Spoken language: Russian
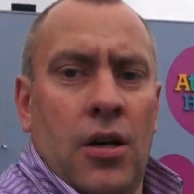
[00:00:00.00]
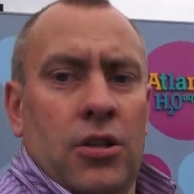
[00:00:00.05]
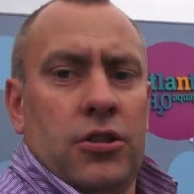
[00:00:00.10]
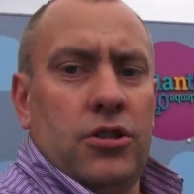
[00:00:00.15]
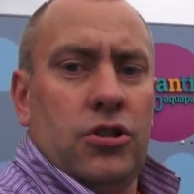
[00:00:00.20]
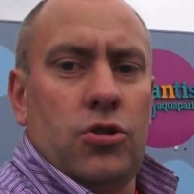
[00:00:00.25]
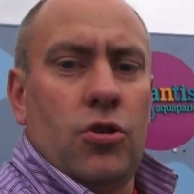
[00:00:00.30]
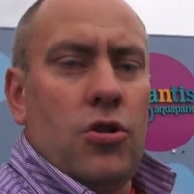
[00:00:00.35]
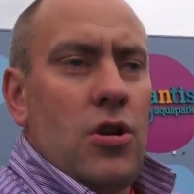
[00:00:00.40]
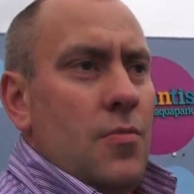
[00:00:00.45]

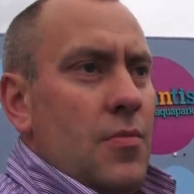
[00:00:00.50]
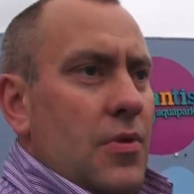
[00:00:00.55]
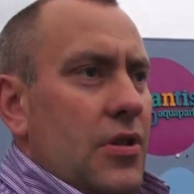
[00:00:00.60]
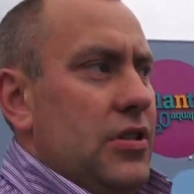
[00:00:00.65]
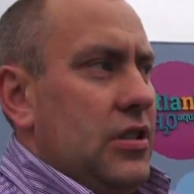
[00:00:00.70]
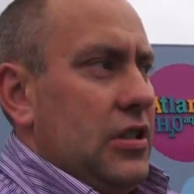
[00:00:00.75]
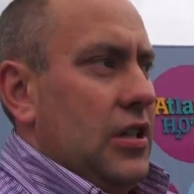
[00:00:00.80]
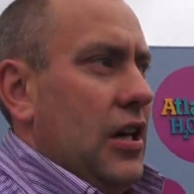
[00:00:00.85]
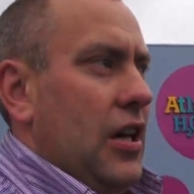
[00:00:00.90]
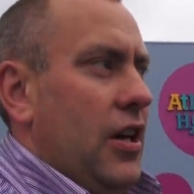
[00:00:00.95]

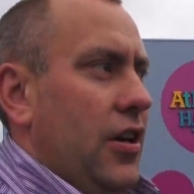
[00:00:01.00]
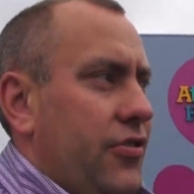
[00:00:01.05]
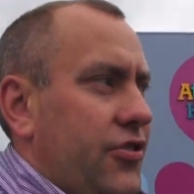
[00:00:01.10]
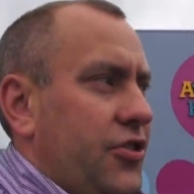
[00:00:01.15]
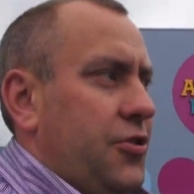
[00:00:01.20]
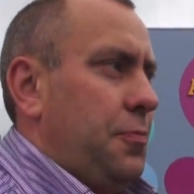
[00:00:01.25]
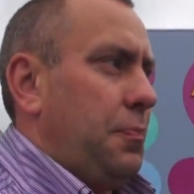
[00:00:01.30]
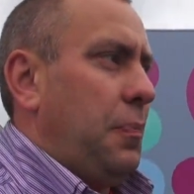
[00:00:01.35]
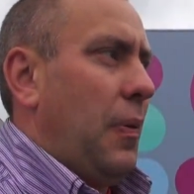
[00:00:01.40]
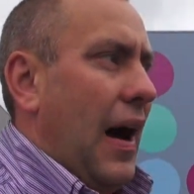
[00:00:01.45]
Стоимость
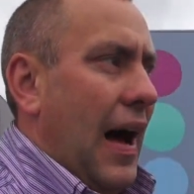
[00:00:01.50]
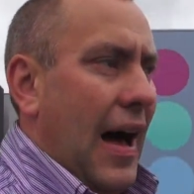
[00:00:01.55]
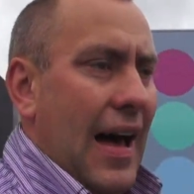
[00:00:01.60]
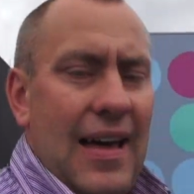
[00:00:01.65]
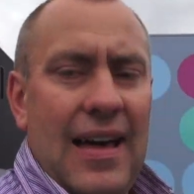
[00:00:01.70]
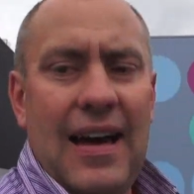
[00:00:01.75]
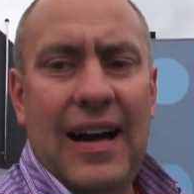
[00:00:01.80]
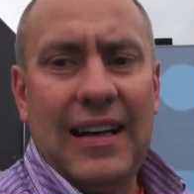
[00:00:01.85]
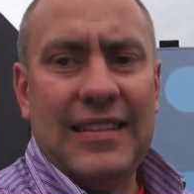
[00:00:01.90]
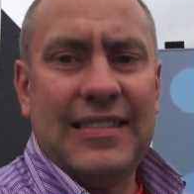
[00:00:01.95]
спа
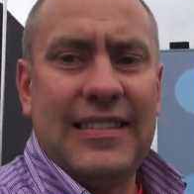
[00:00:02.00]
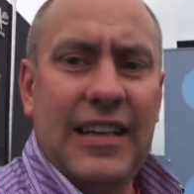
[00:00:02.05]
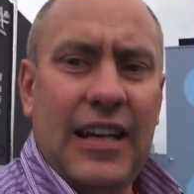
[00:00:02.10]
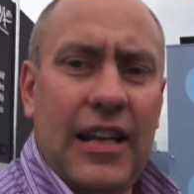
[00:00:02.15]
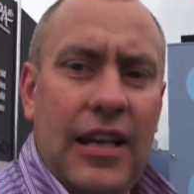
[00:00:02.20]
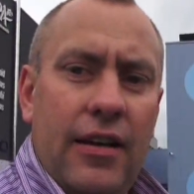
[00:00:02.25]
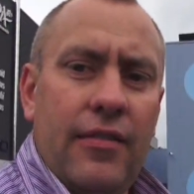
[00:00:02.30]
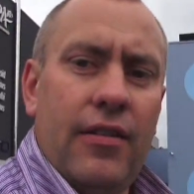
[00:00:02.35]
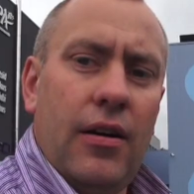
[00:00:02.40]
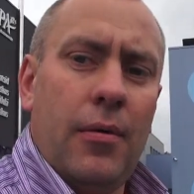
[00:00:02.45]

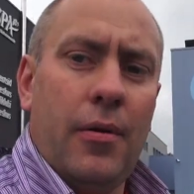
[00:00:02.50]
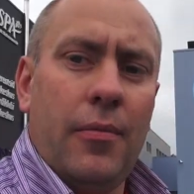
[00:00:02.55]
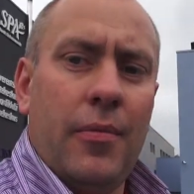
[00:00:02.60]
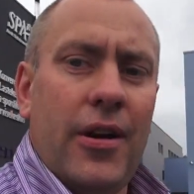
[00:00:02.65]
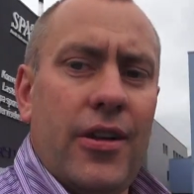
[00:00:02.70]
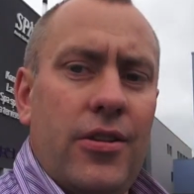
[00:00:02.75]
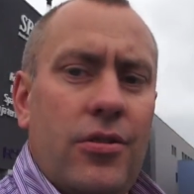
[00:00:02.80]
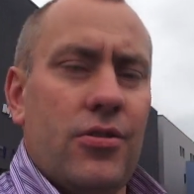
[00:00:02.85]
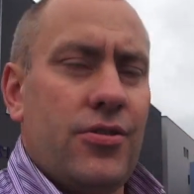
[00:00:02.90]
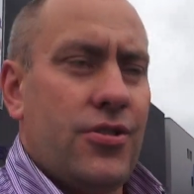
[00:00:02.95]
отеля вам
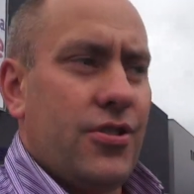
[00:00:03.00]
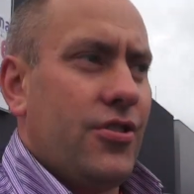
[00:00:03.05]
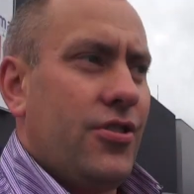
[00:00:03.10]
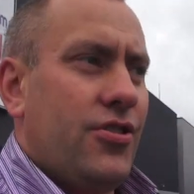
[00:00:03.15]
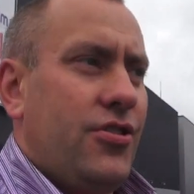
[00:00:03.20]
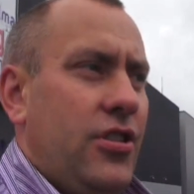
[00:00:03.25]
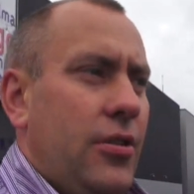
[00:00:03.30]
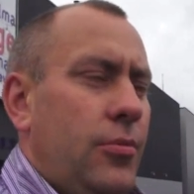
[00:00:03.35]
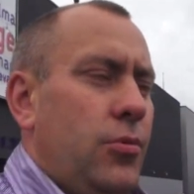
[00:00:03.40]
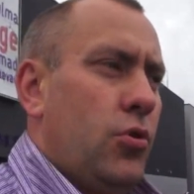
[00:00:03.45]
обойдется на
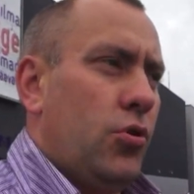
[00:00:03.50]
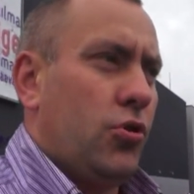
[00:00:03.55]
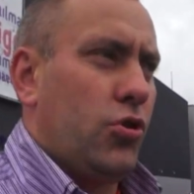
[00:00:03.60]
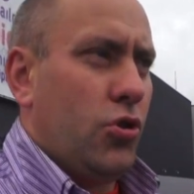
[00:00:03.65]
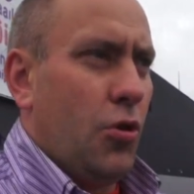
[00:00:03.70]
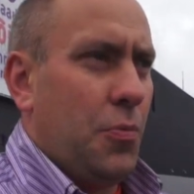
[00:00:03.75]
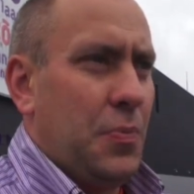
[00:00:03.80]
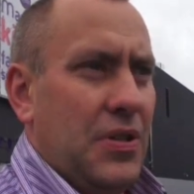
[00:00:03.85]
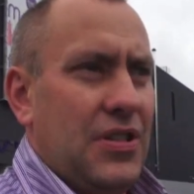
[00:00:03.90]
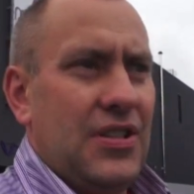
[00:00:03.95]
семью
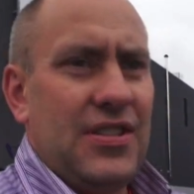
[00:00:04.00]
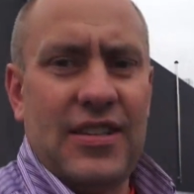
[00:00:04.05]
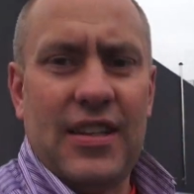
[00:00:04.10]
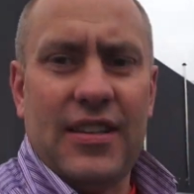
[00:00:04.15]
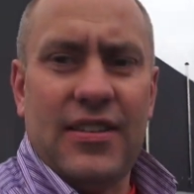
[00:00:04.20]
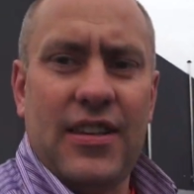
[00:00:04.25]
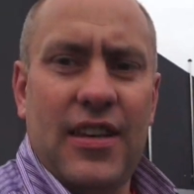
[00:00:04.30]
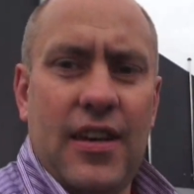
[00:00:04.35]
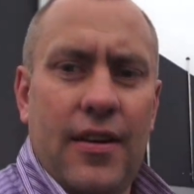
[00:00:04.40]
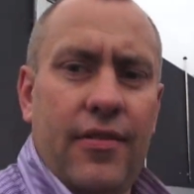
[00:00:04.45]

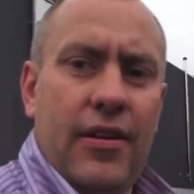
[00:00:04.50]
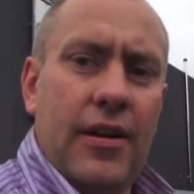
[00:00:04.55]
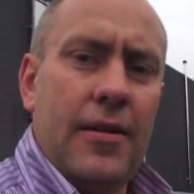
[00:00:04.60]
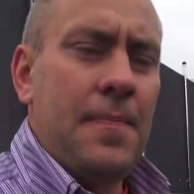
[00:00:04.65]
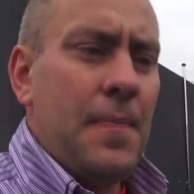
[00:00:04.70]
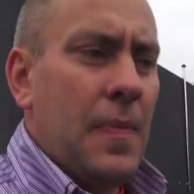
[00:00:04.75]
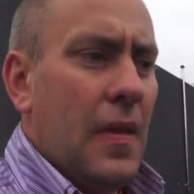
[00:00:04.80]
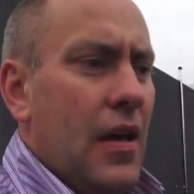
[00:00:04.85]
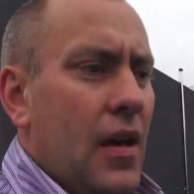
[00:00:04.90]
150 евро.